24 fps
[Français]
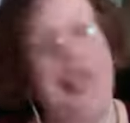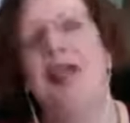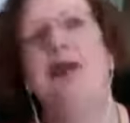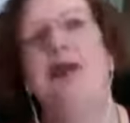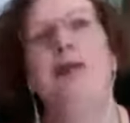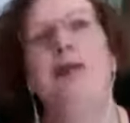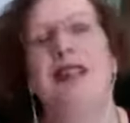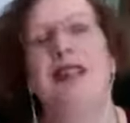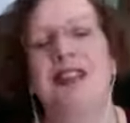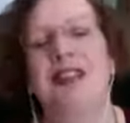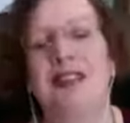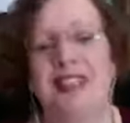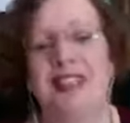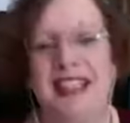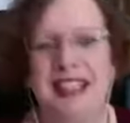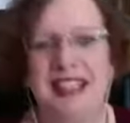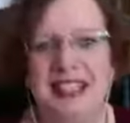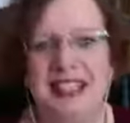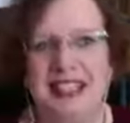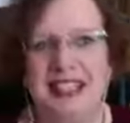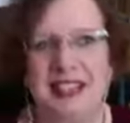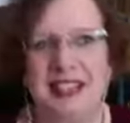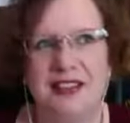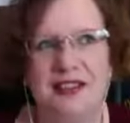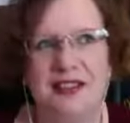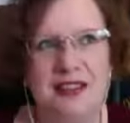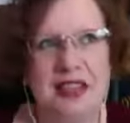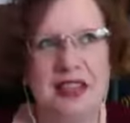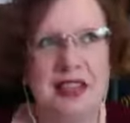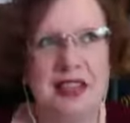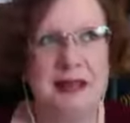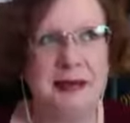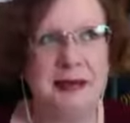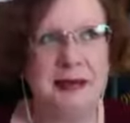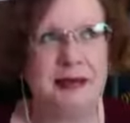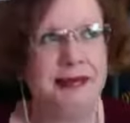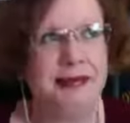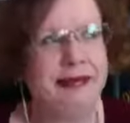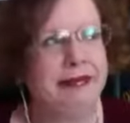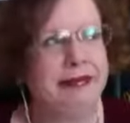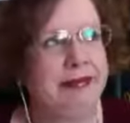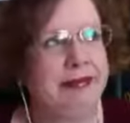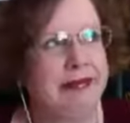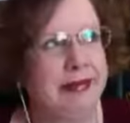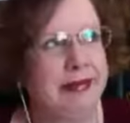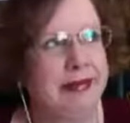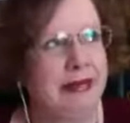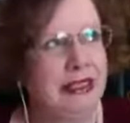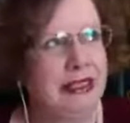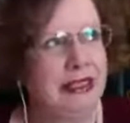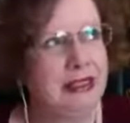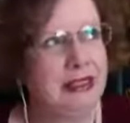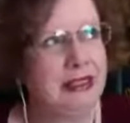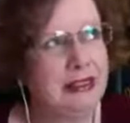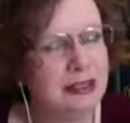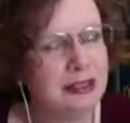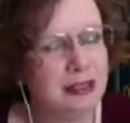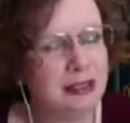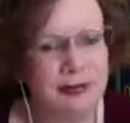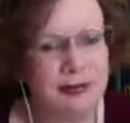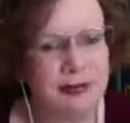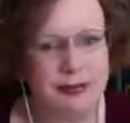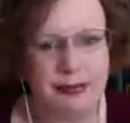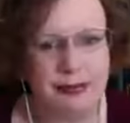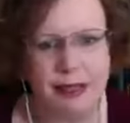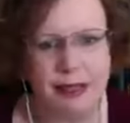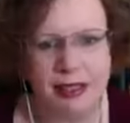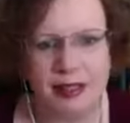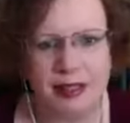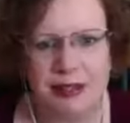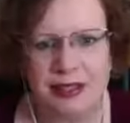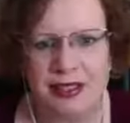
personnelle, ça fait six ans maintenant.